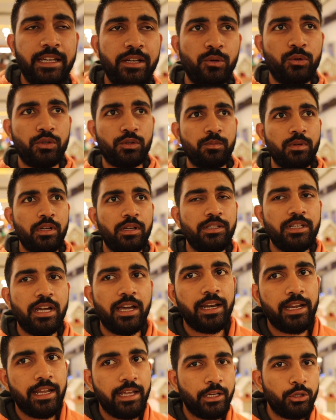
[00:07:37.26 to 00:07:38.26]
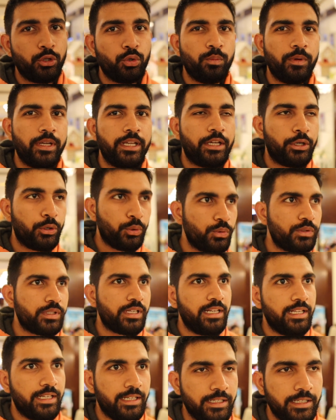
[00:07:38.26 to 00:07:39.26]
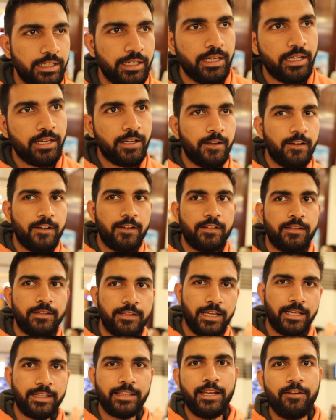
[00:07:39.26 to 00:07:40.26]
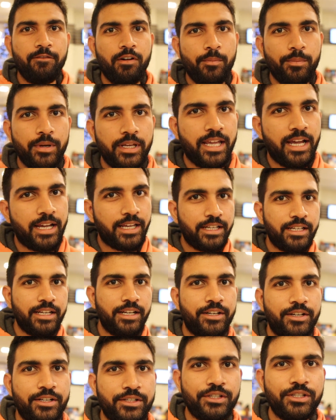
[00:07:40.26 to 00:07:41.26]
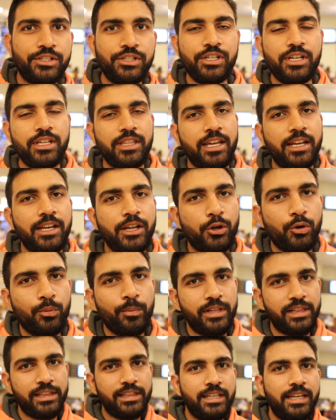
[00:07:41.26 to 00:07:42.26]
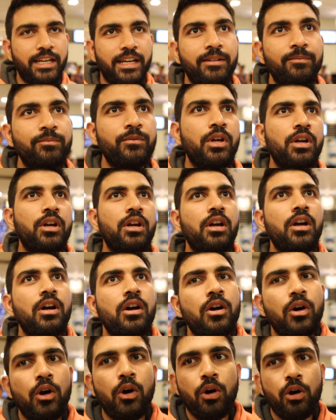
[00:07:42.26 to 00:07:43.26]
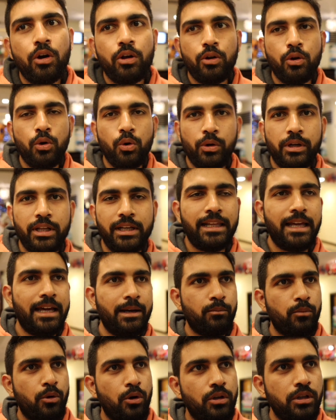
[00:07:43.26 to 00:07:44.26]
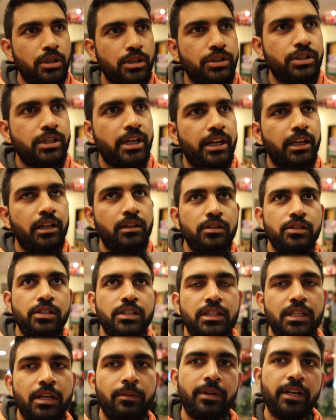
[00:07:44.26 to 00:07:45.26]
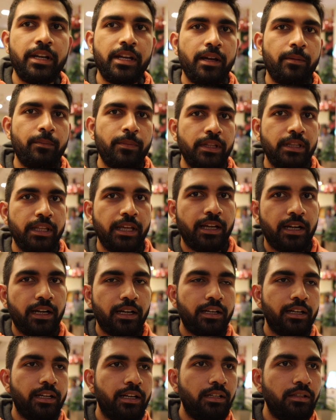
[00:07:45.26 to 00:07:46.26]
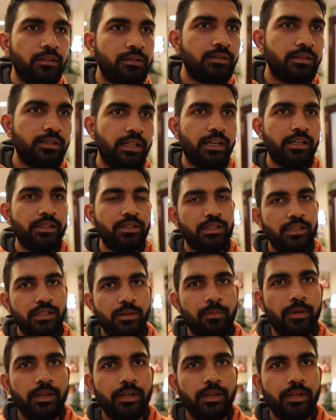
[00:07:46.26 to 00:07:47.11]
है यार जा रहे हैं दुबई क्रूज के लिए देखते हैं वहाँ पे क्या क्या इंटरेस्टिंग चीज़ें देखने को मिलती है और होटल यार बहुत अच्छा है जितना मैंने यहाँ पे देखा तेरा सारी चीज़ें